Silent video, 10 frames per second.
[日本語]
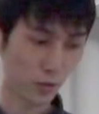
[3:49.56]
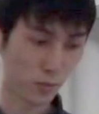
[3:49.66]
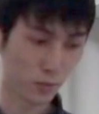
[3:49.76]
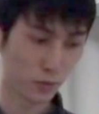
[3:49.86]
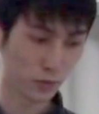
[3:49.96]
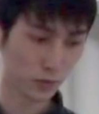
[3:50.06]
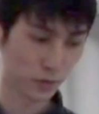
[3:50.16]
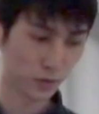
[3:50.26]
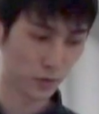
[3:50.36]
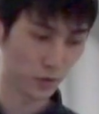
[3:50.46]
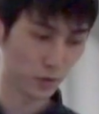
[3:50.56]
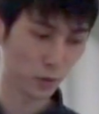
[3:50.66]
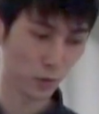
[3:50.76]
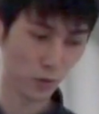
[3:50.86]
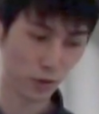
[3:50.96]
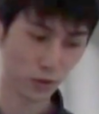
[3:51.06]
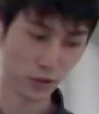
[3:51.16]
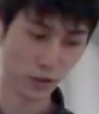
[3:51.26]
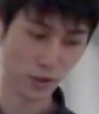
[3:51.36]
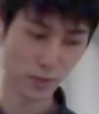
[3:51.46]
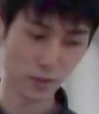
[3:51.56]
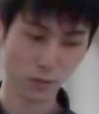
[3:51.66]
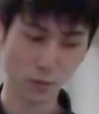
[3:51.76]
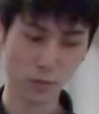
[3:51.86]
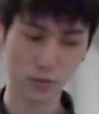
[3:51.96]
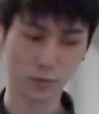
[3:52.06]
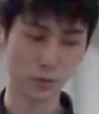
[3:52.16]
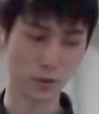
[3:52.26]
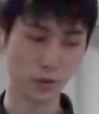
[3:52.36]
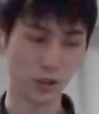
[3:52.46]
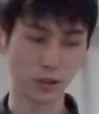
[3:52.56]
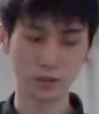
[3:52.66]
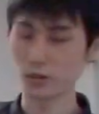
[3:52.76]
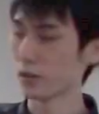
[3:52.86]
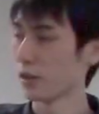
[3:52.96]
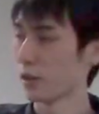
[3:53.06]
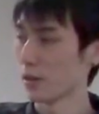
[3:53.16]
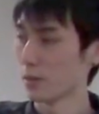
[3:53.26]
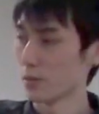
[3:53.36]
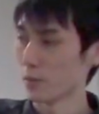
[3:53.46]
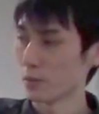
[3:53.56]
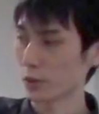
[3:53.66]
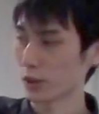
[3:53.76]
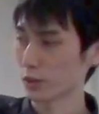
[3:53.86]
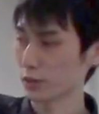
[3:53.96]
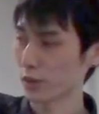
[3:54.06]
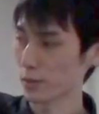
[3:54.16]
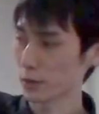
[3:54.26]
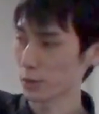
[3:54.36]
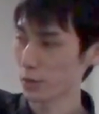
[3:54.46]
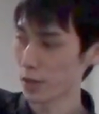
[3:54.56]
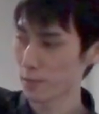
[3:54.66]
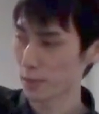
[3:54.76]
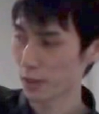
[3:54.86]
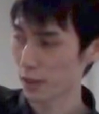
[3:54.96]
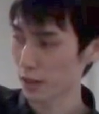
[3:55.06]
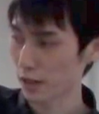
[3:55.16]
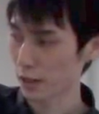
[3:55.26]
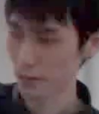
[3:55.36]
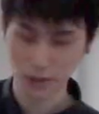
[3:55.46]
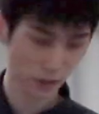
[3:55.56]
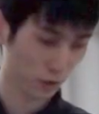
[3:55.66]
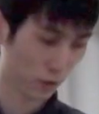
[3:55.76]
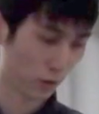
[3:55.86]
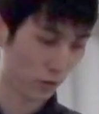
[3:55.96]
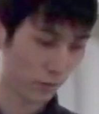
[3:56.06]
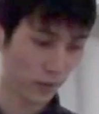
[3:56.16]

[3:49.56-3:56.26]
構文の情報がついたコーパスを用いているものがあるんですが、それはカバレージが、